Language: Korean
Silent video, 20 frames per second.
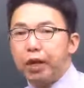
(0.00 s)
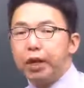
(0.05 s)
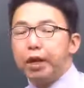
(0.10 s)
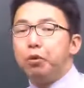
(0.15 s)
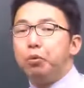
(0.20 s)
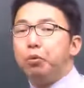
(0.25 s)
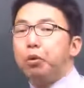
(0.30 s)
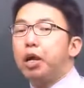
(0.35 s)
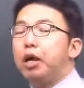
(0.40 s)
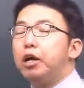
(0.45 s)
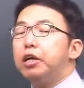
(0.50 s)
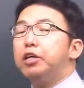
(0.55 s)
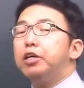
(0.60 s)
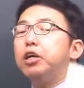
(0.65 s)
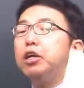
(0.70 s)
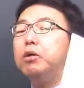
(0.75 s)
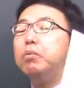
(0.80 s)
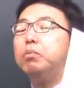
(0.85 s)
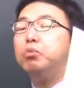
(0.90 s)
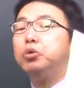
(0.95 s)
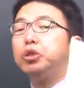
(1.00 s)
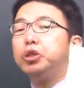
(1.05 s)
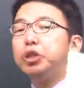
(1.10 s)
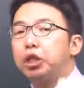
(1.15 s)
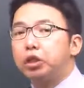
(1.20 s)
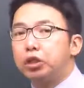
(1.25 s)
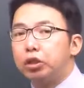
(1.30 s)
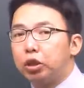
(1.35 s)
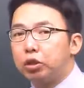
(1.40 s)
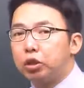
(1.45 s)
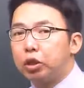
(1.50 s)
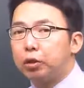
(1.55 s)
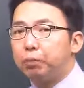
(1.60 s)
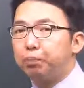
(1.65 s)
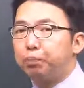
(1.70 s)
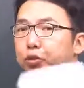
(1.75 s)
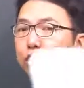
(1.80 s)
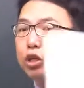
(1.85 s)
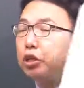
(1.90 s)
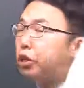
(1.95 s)
우리가 이런
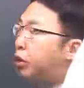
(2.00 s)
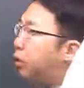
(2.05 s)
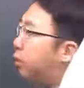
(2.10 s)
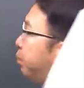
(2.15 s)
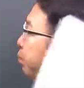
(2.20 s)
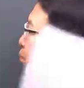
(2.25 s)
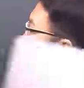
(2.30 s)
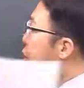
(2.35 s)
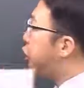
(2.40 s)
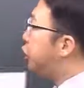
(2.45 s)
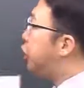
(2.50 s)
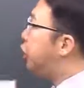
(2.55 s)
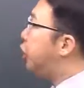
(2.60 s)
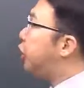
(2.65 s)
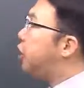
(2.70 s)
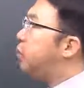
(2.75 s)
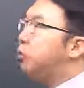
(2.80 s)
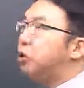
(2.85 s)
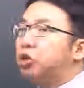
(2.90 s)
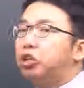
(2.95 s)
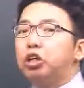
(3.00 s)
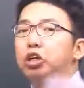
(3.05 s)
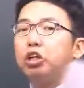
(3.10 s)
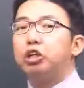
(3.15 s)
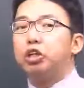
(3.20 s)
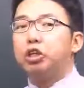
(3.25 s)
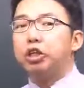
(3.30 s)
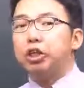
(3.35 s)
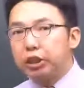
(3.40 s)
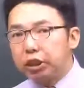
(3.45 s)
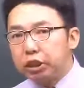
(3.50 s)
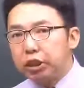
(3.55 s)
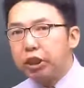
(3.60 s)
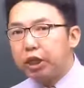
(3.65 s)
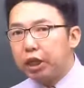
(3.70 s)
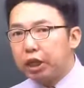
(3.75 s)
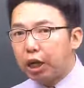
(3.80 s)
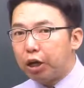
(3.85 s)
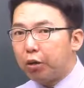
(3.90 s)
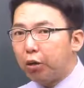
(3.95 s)
문제에서는 지금 그림이 그려져
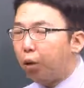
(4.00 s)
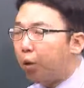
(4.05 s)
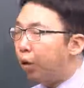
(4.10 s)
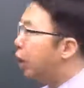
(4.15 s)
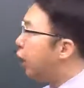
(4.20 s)
있으니까요.